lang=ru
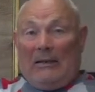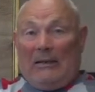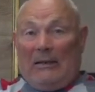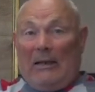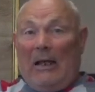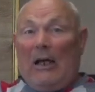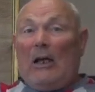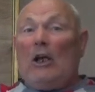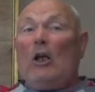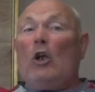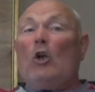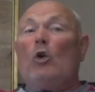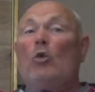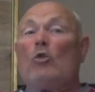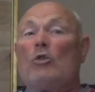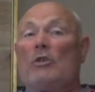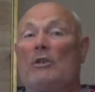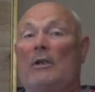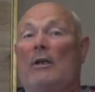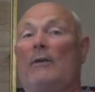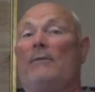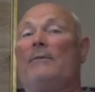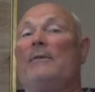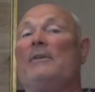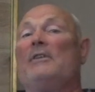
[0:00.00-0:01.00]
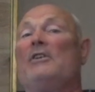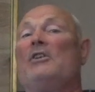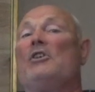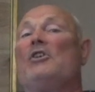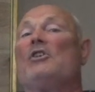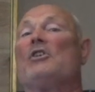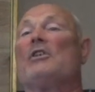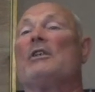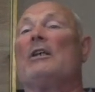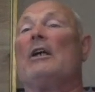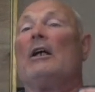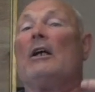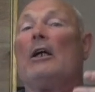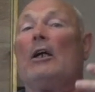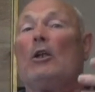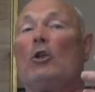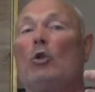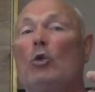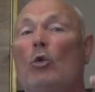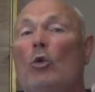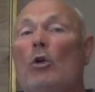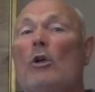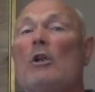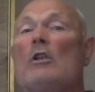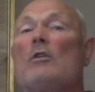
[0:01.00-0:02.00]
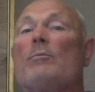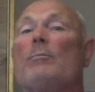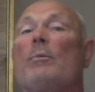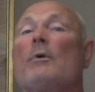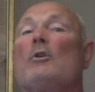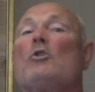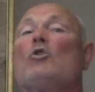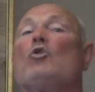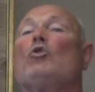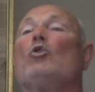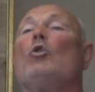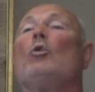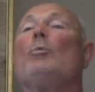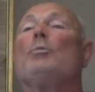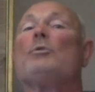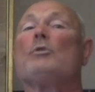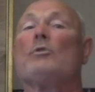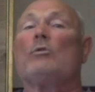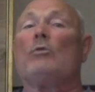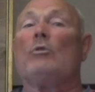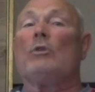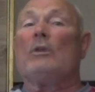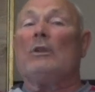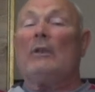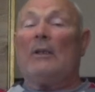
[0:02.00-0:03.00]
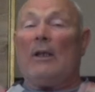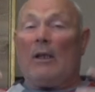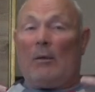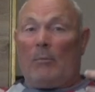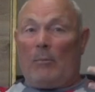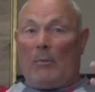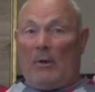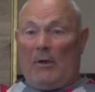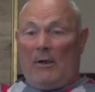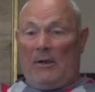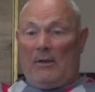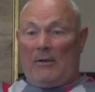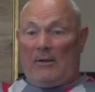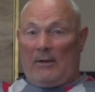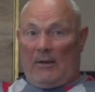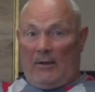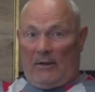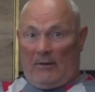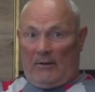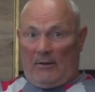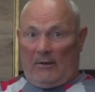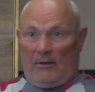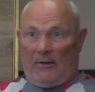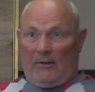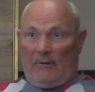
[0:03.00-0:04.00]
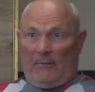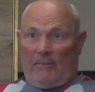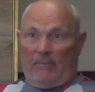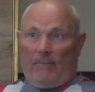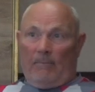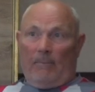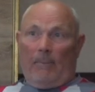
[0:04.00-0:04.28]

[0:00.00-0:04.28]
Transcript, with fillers: нагрузка физическая, которая способствует нормализации.